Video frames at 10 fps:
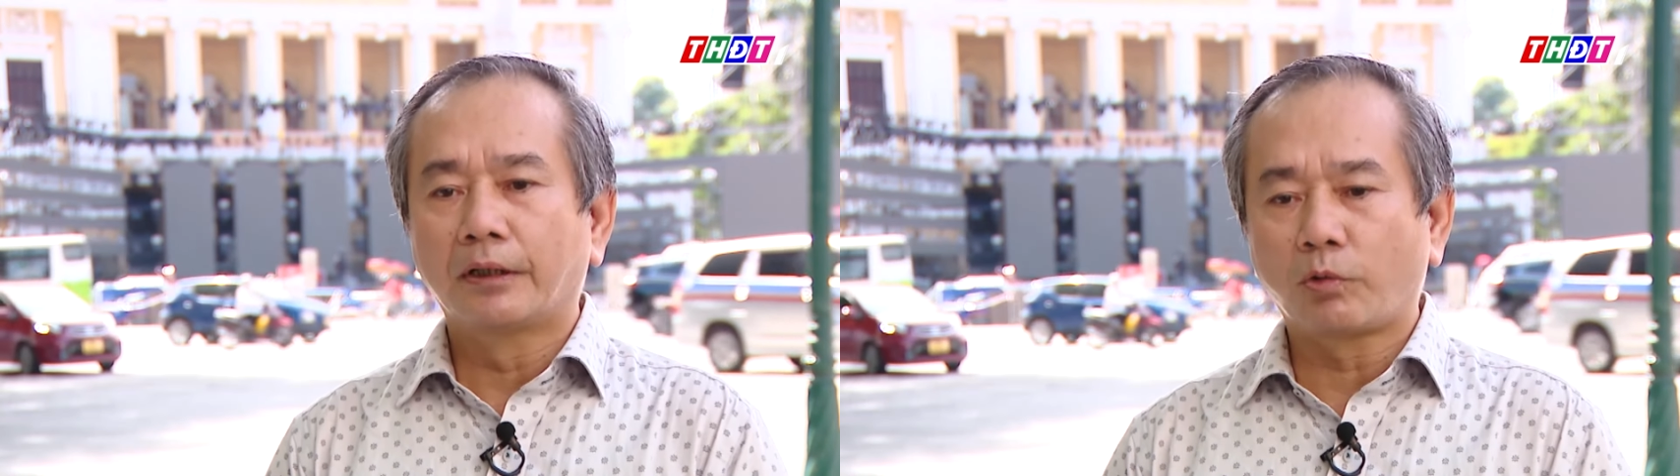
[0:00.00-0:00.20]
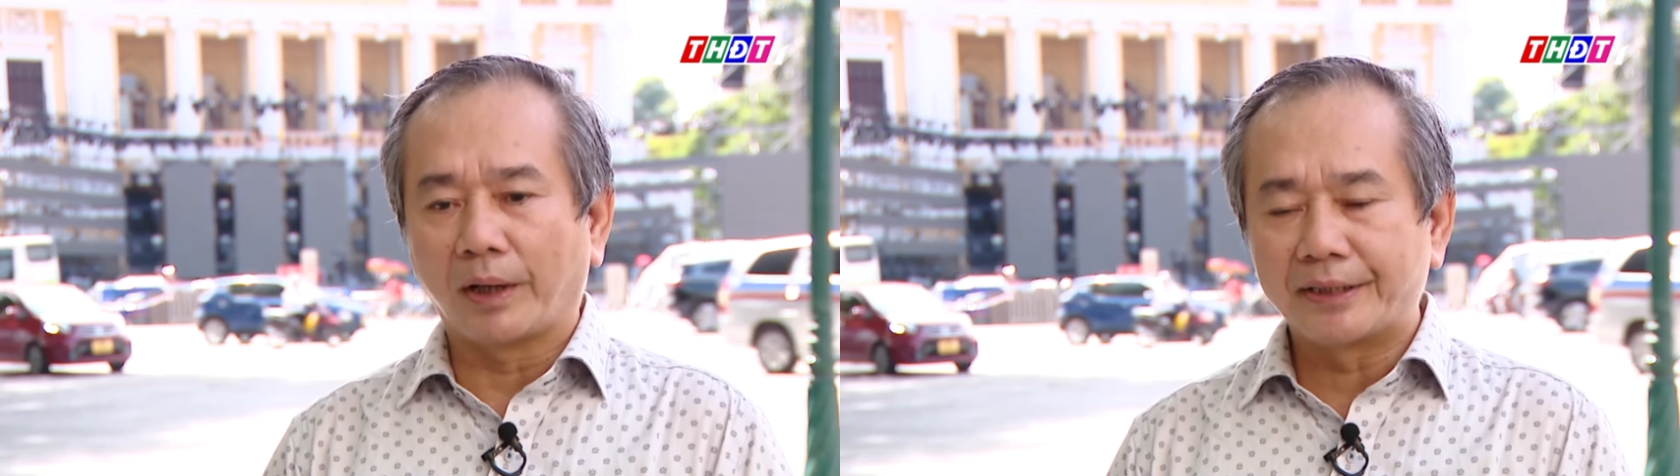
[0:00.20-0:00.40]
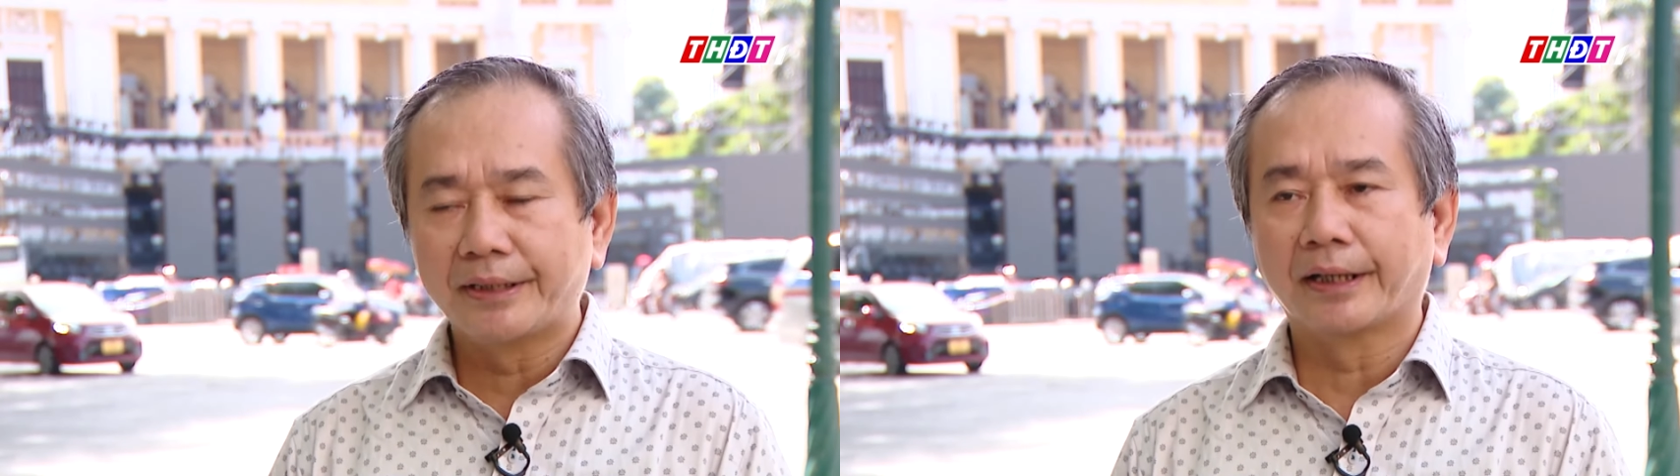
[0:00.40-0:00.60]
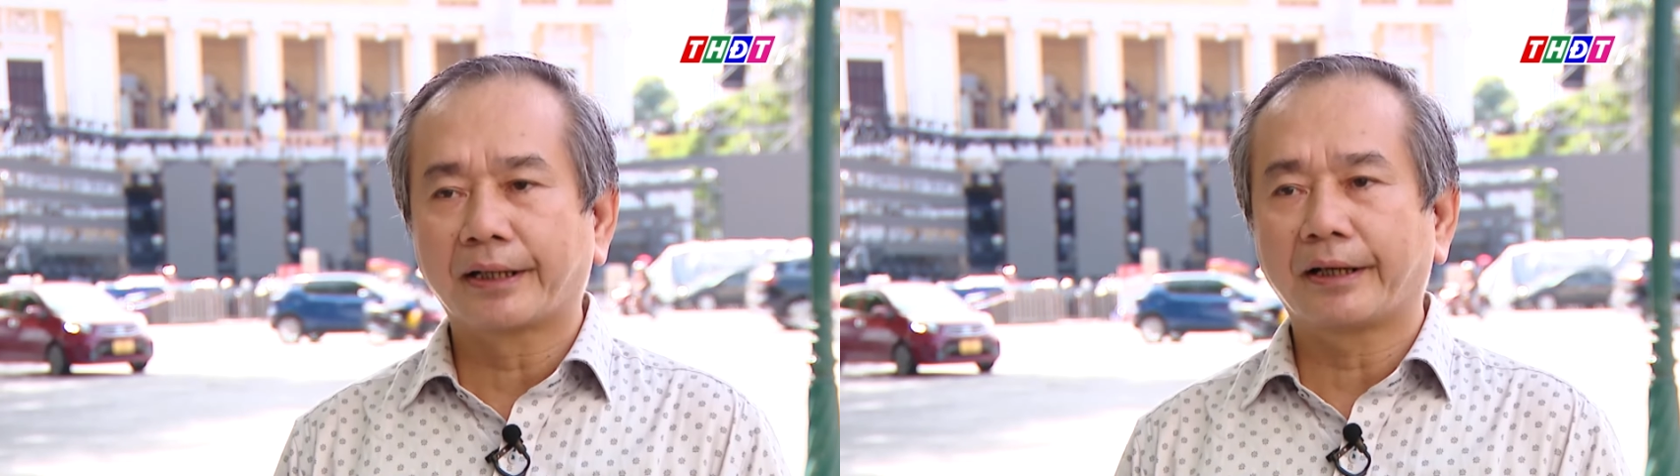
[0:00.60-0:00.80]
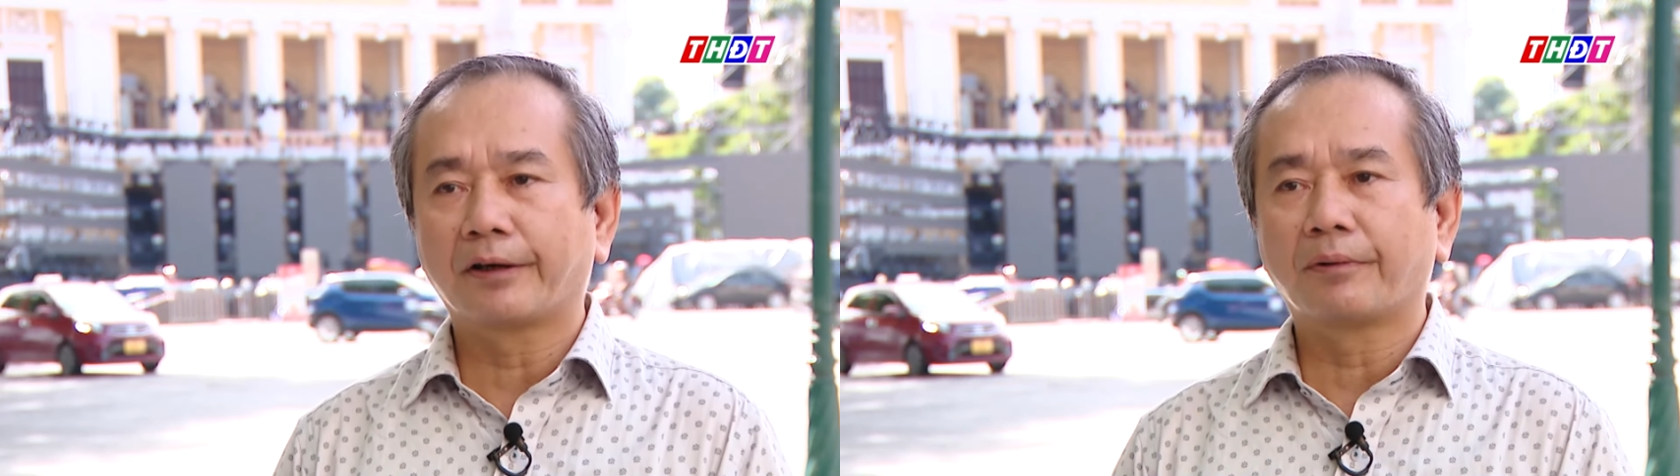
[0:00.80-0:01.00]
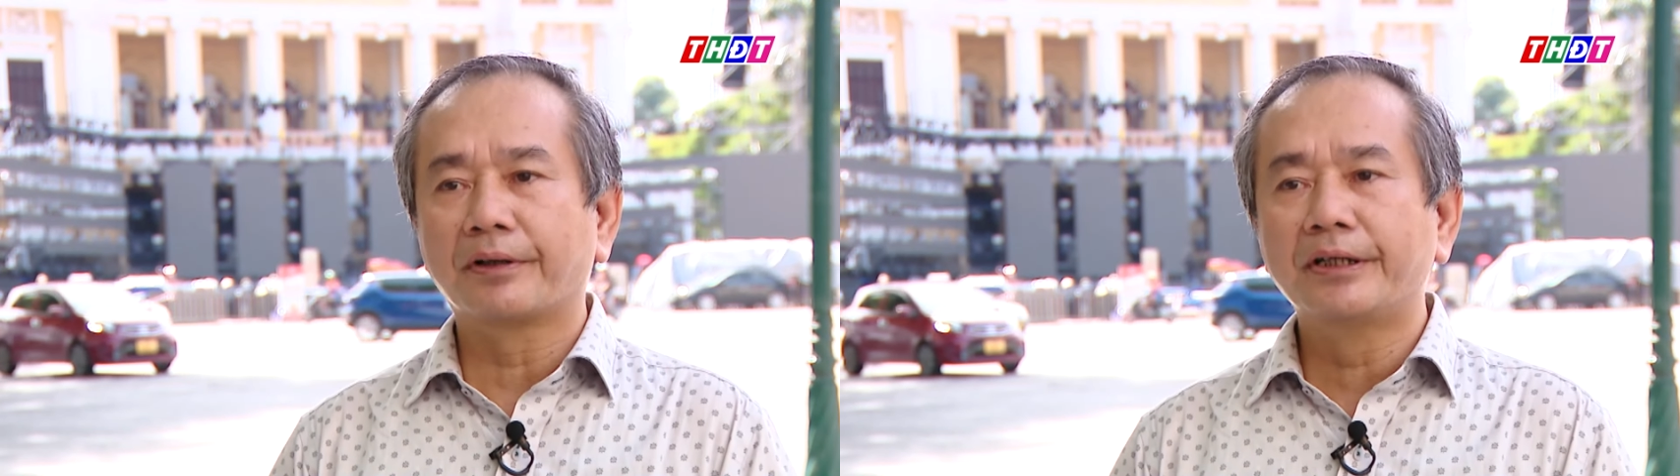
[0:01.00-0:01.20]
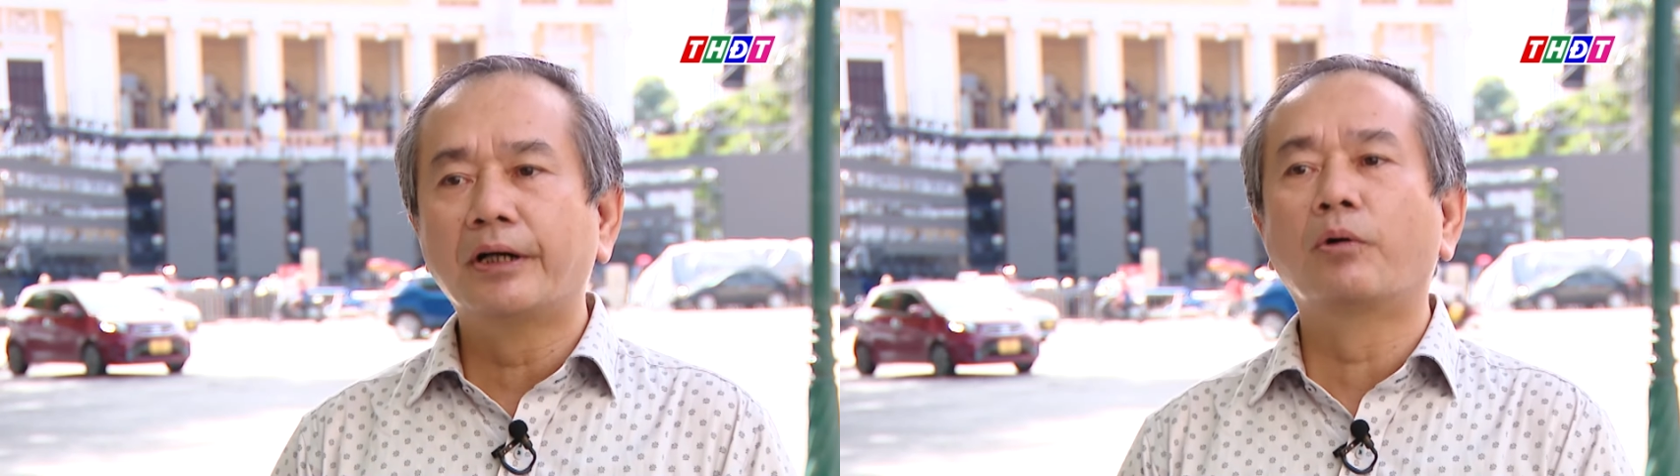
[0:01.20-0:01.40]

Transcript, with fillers: thì quảng trường này còn